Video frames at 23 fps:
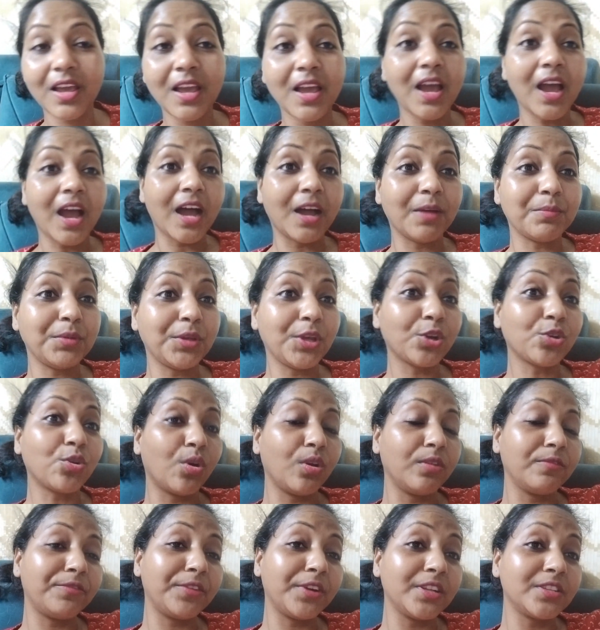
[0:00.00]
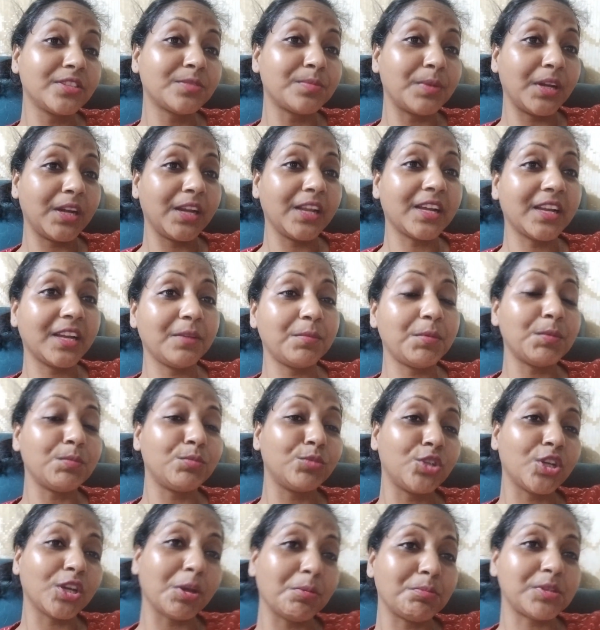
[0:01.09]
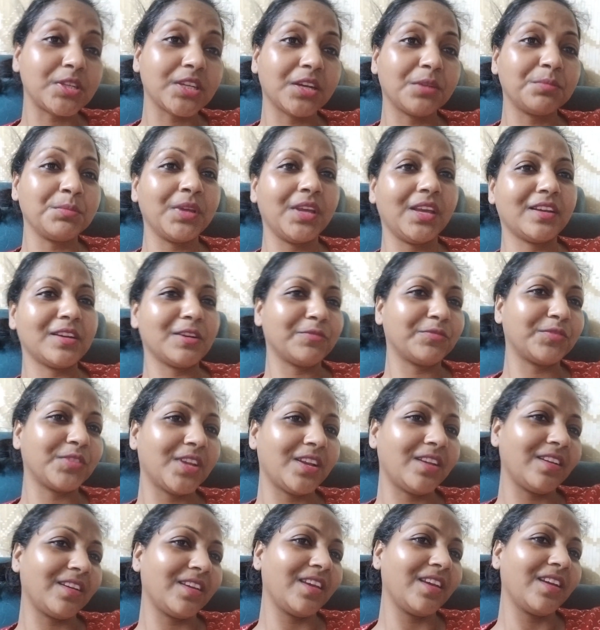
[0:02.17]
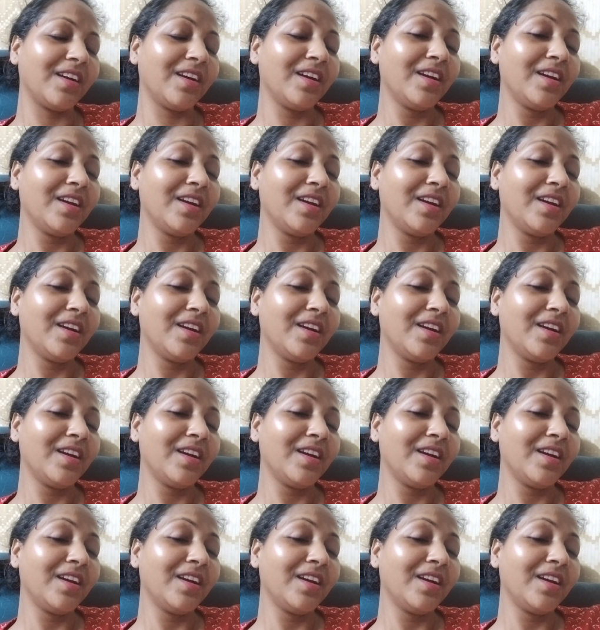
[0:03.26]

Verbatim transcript: अब ये कॉन्फिडेंस बढ़ने के लिए भी मुझे कम से कम एक हफ़्ता लगेगा